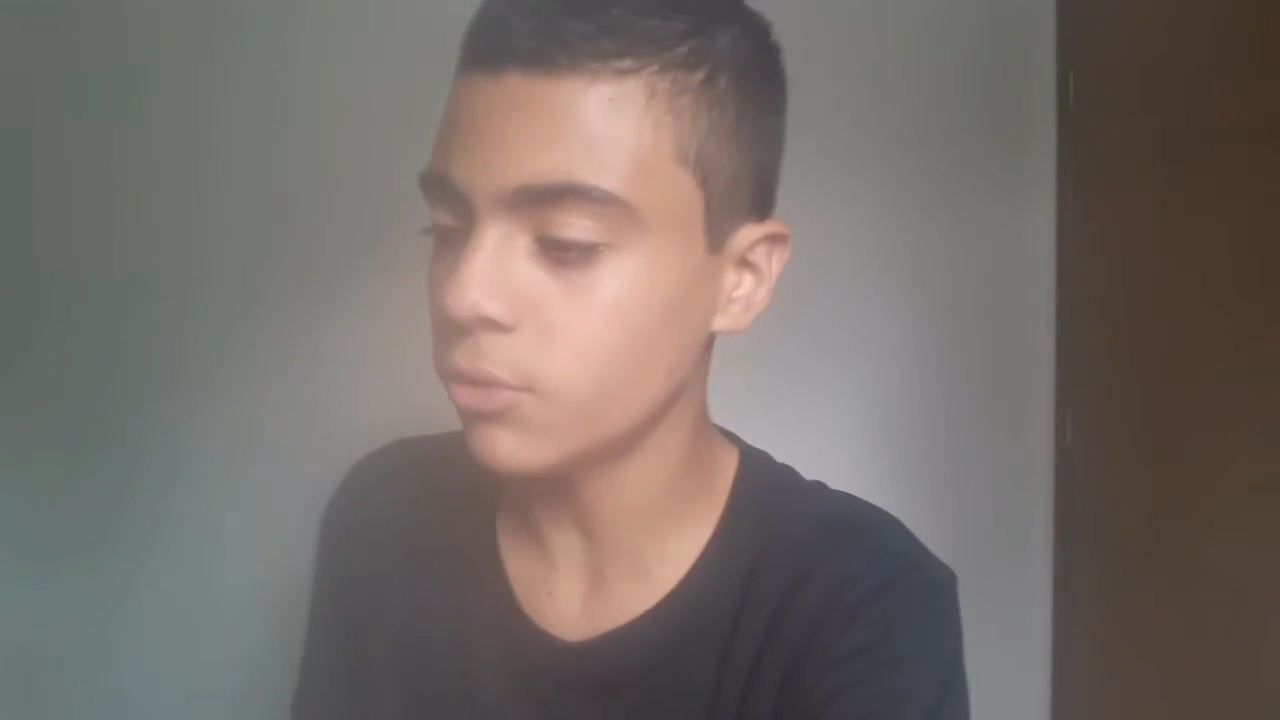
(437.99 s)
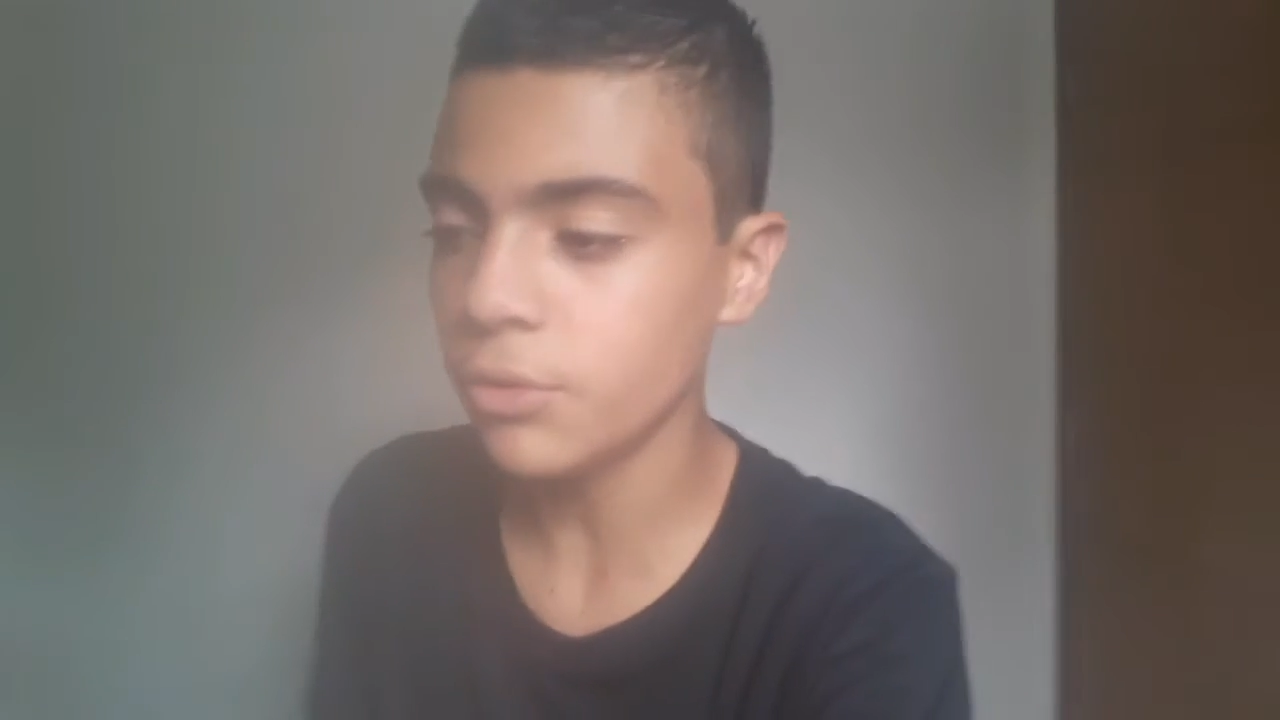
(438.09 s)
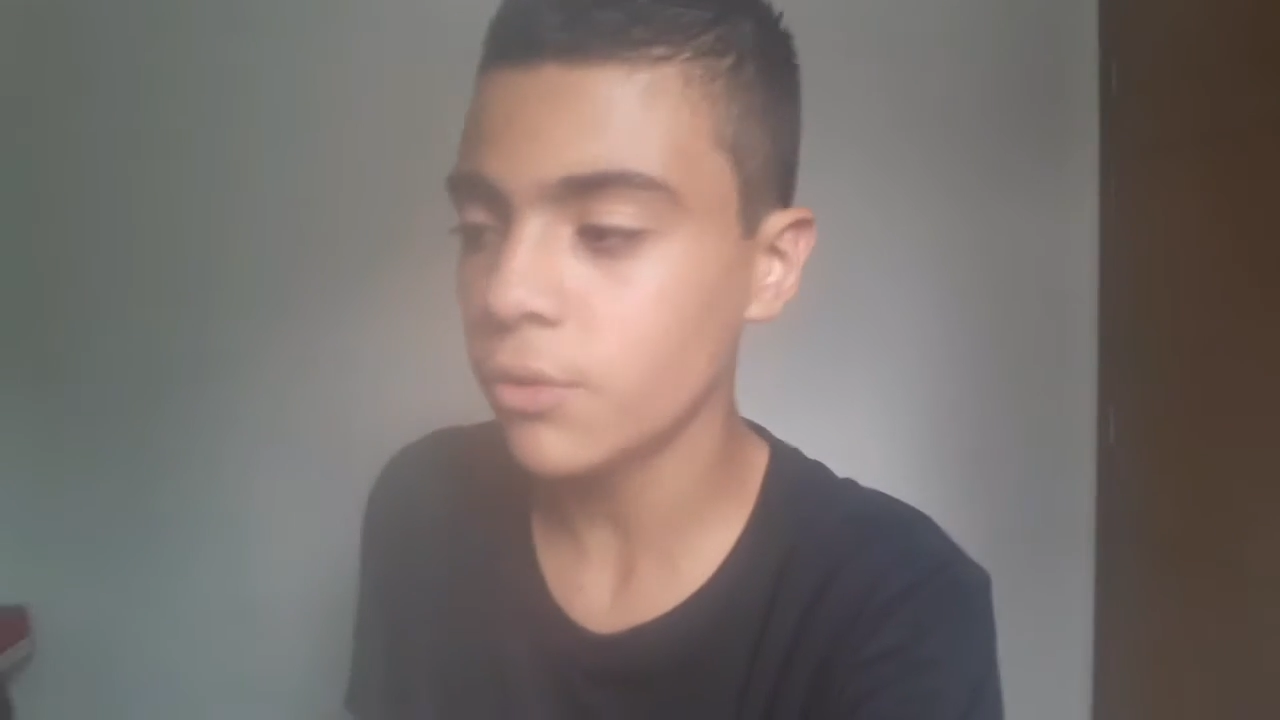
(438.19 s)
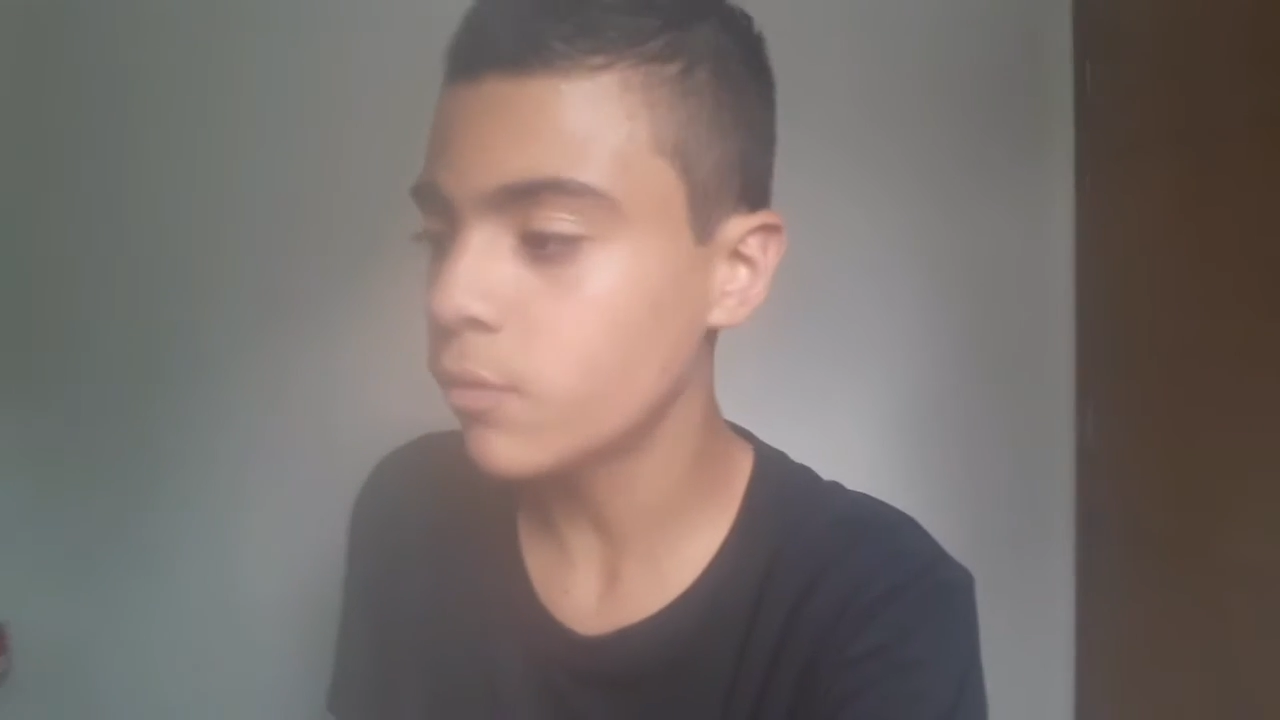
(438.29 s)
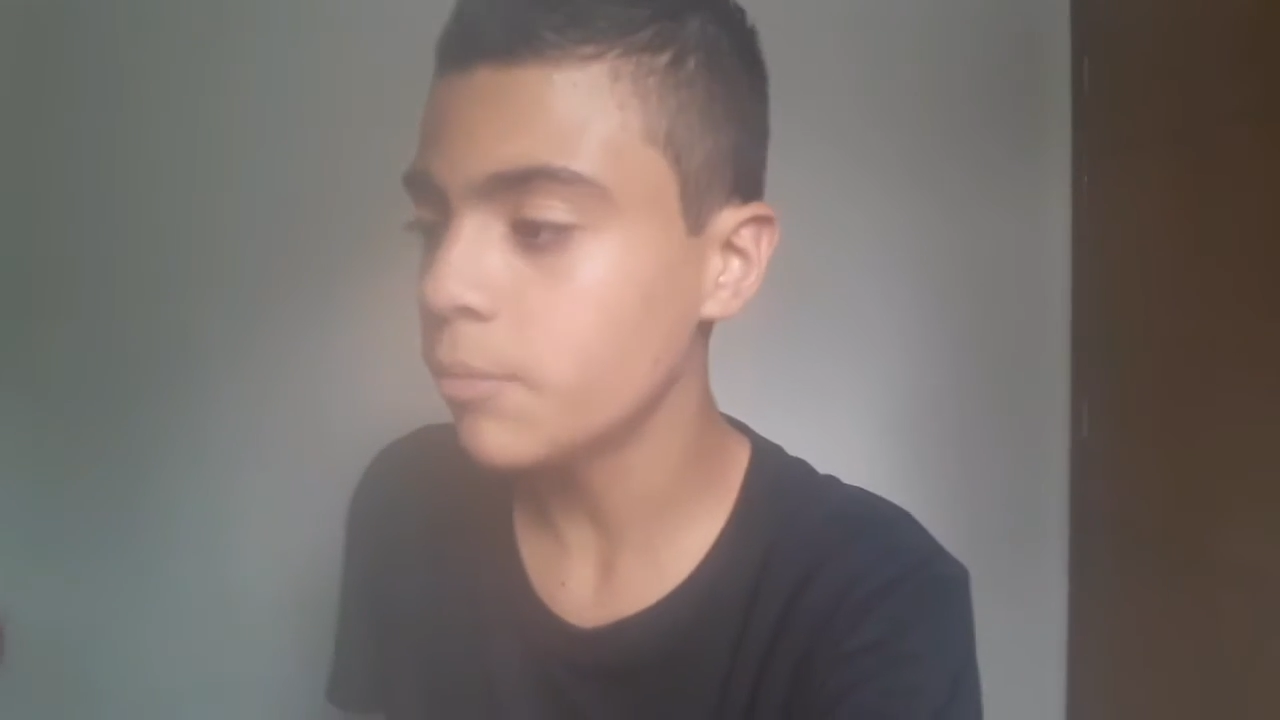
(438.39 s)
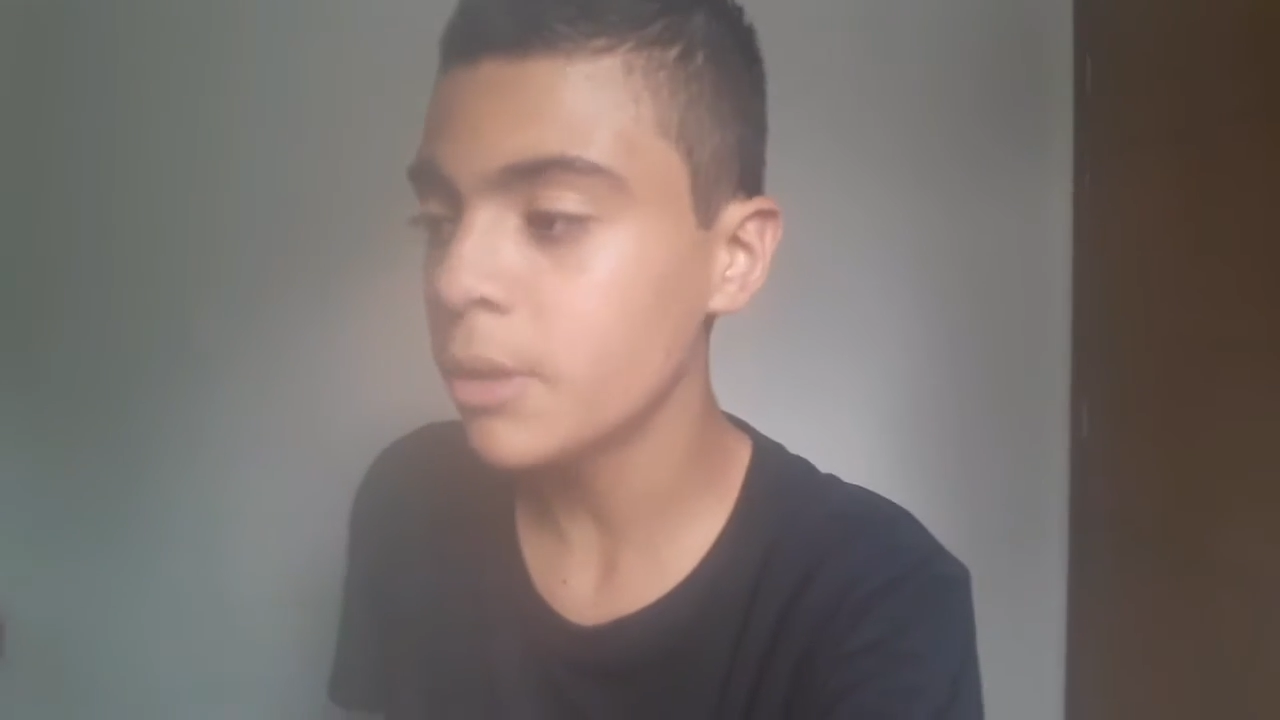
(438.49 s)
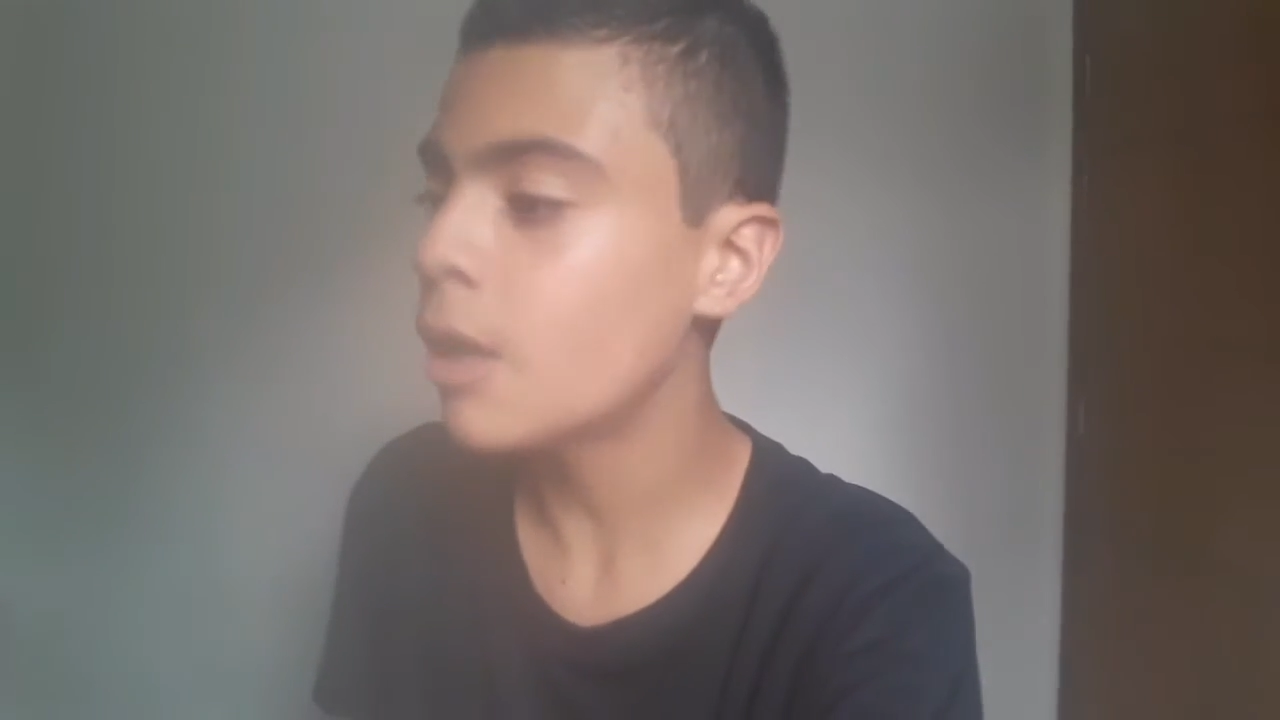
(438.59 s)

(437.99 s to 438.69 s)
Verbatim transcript: no YouTube,